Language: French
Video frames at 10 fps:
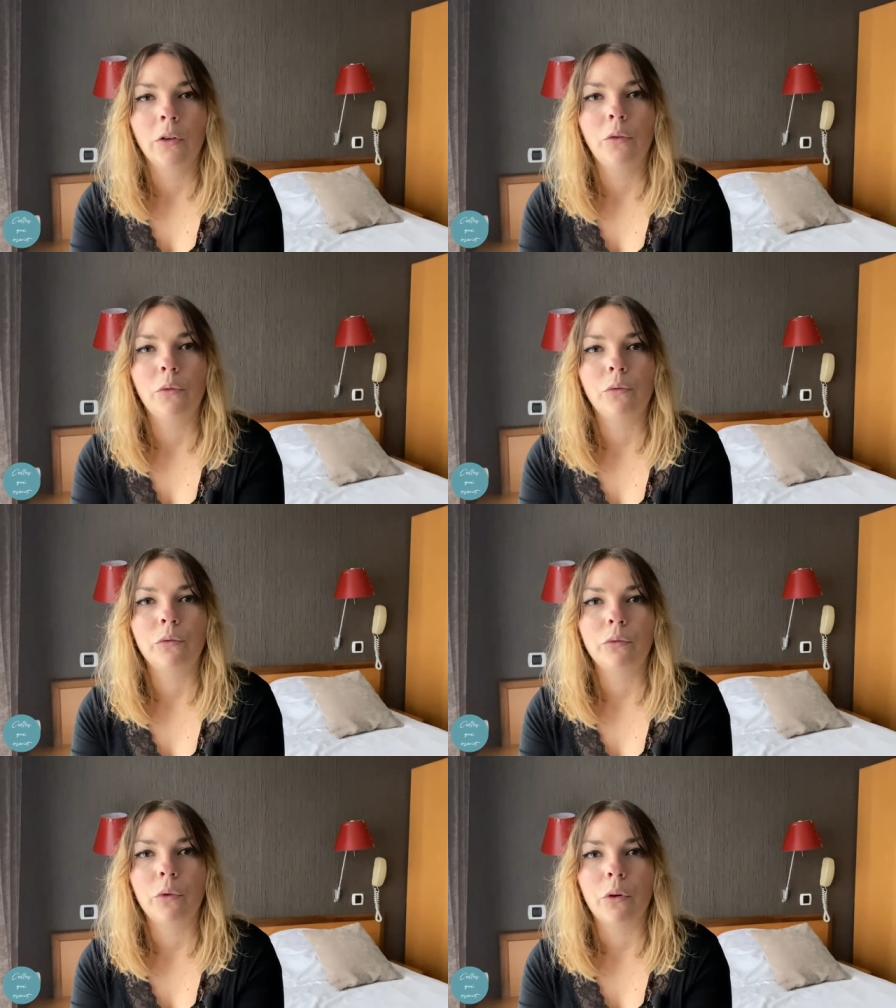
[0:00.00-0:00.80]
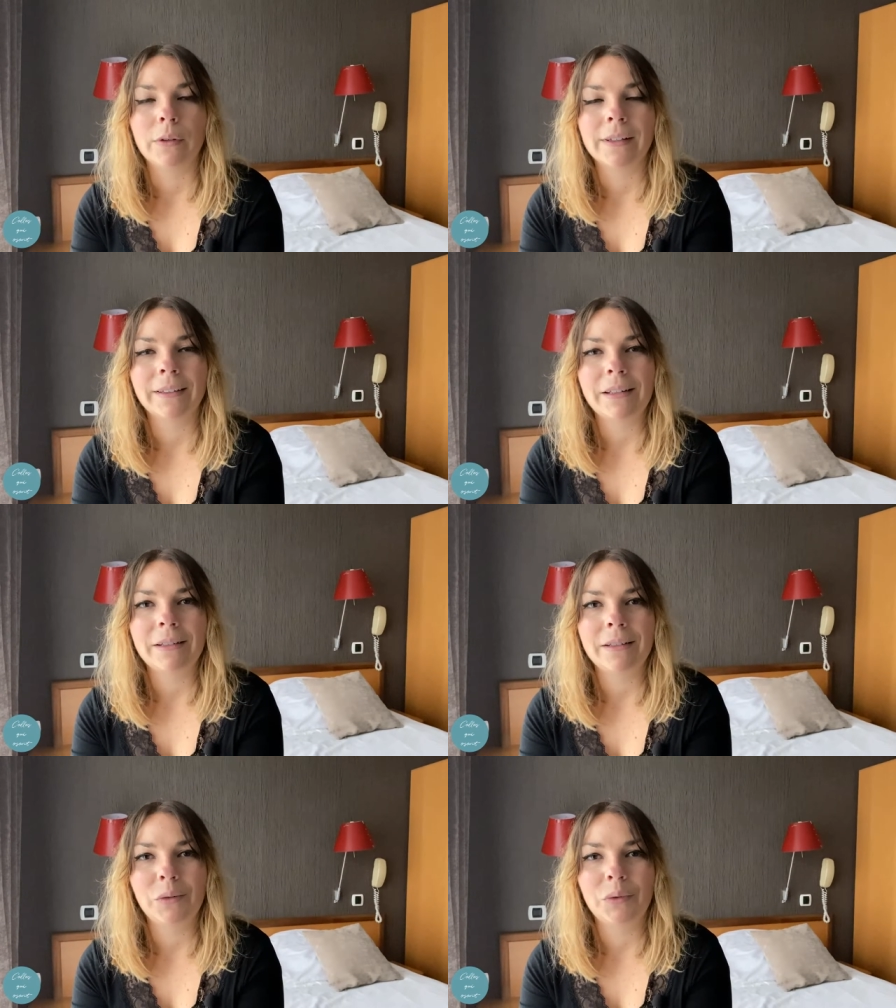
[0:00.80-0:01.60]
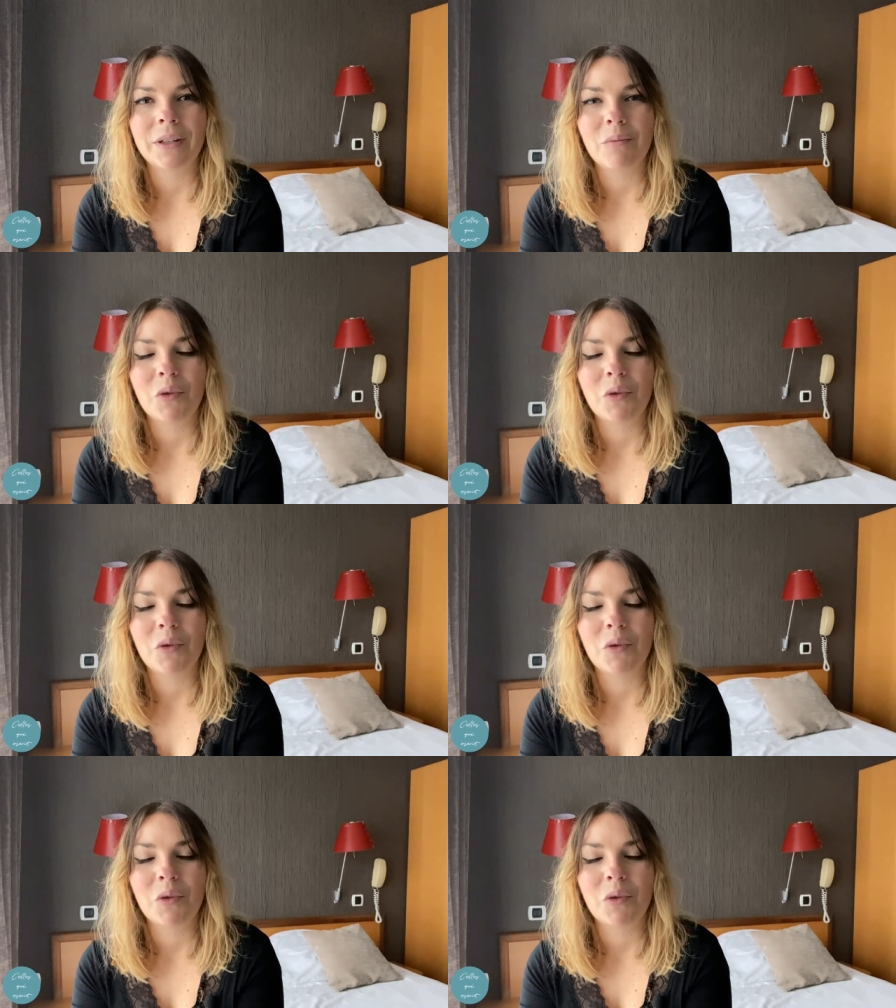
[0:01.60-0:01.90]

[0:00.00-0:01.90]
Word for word: de vous euh, synthétiser tout ça